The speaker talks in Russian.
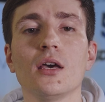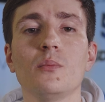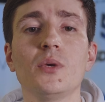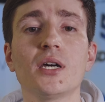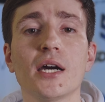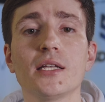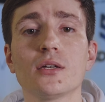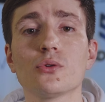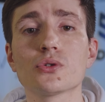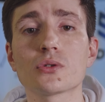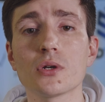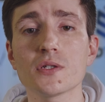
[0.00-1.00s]
Механика
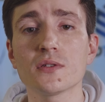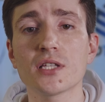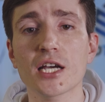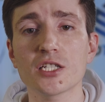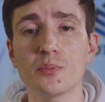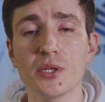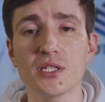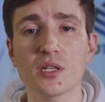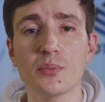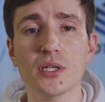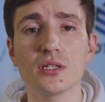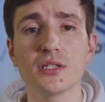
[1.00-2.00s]
устройства также
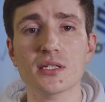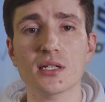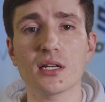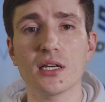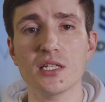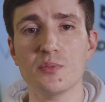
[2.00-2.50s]
претерпела несколько